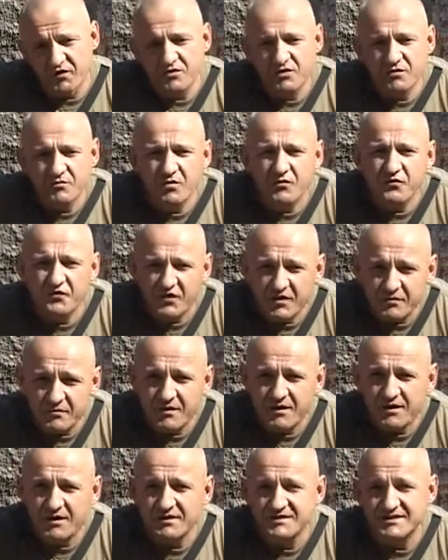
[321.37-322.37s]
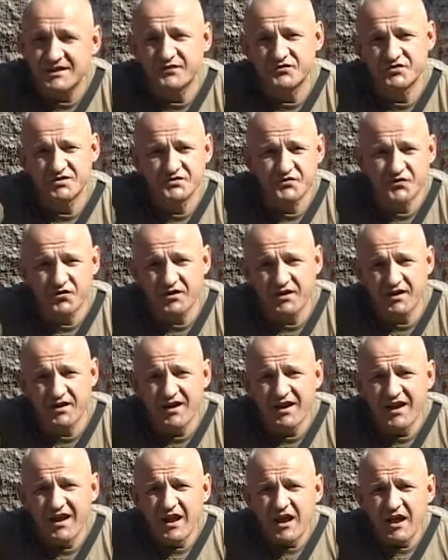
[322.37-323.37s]
Wiadomo, film ma zawsze swoje
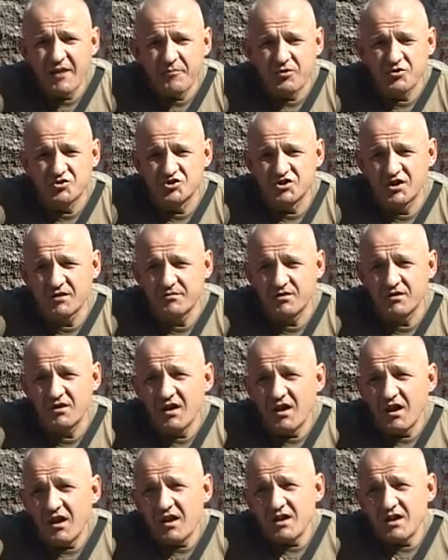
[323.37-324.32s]
potrzeby.